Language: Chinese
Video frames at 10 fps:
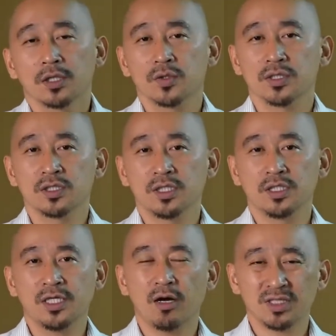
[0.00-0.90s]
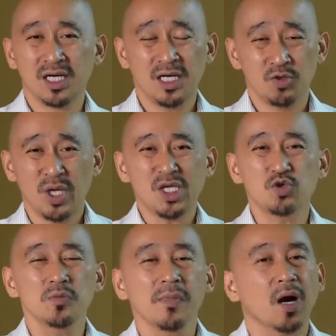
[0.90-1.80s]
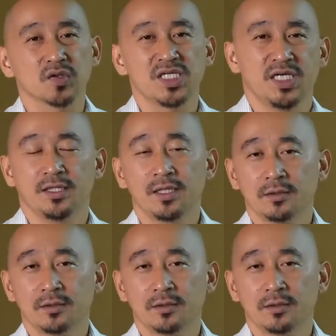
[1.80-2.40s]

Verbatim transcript: 就是你你好像很愿意去冒险，